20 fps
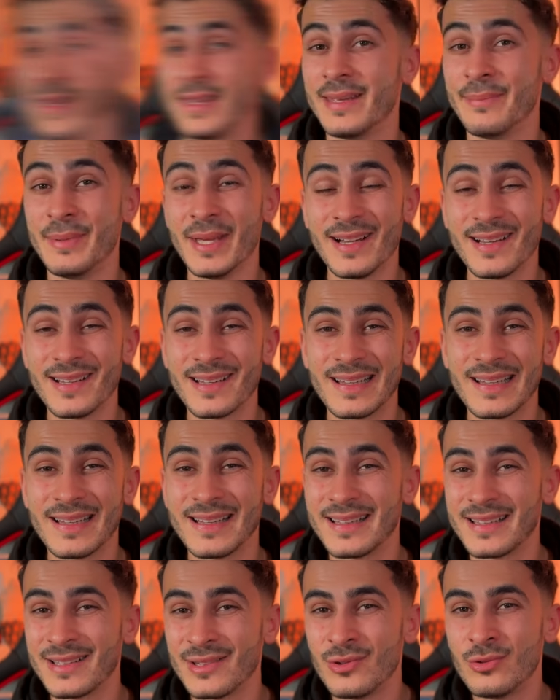Eh
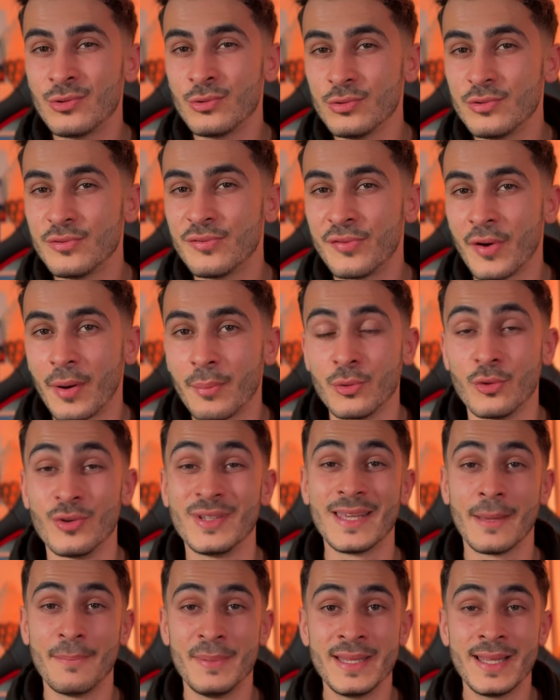bien, toute forme de
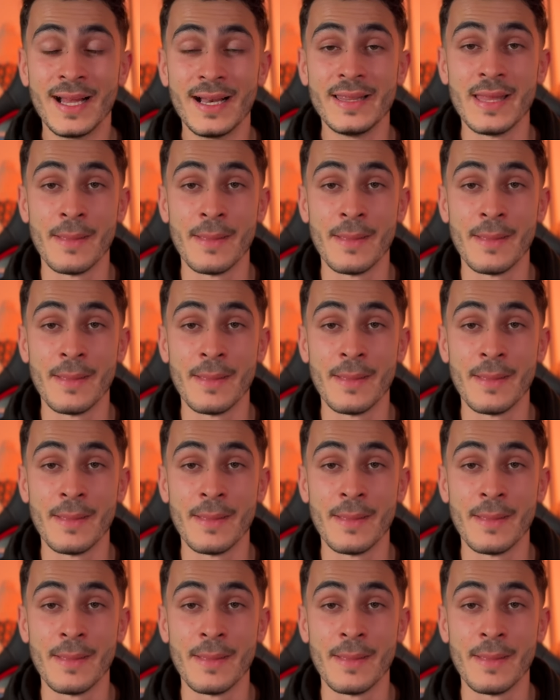capital